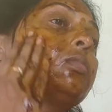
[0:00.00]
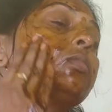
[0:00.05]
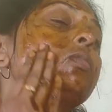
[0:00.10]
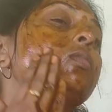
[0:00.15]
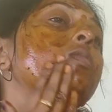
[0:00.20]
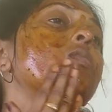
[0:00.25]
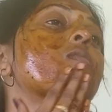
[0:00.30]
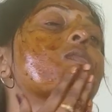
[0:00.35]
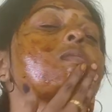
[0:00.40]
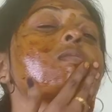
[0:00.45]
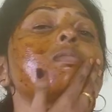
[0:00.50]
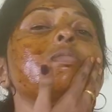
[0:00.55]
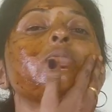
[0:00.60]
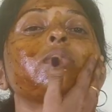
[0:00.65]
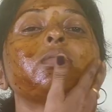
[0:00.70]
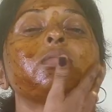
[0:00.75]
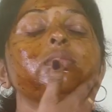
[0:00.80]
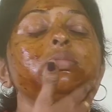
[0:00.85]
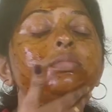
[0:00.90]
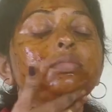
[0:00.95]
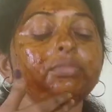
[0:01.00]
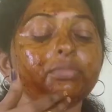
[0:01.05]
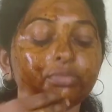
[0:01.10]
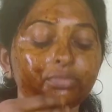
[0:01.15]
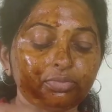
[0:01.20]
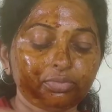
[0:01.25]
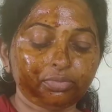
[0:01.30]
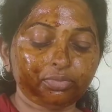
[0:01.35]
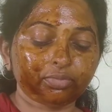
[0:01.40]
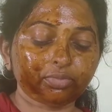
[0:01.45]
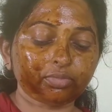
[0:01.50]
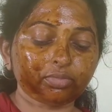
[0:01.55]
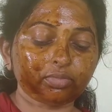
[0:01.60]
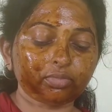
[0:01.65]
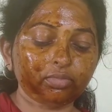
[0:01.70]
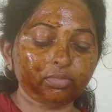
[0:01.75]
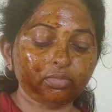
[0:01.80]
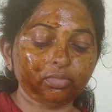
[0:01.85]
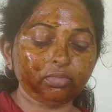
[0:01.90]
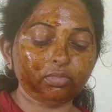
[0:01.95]
డ్రై అయ్యే వరకు
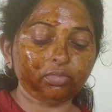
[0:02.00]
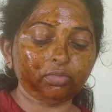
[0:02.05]
ఉంచేసుకున్నాను